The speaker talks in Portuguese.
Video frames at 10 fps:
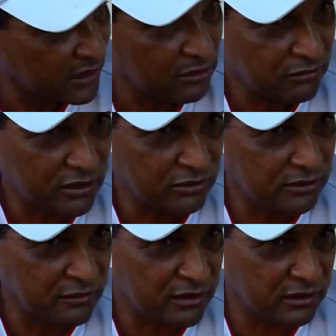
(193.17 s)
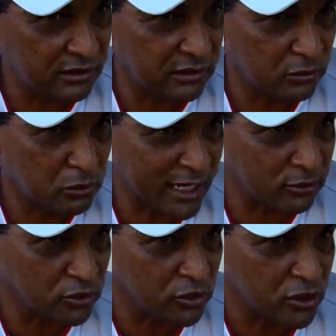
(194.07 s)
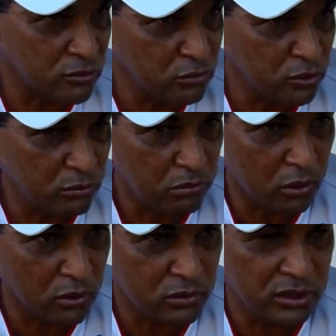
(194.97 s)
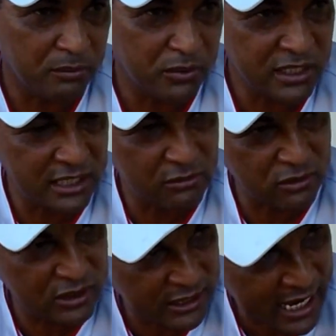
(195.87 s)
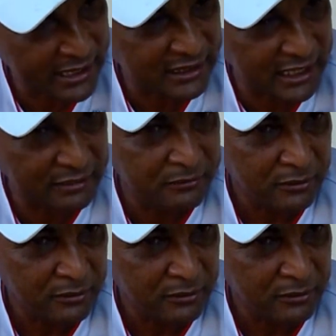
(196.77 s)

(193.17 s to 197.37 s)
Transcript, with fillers: né? o Evandro teve quatro jogos muito bons, depois ele deu uma oscilada, né?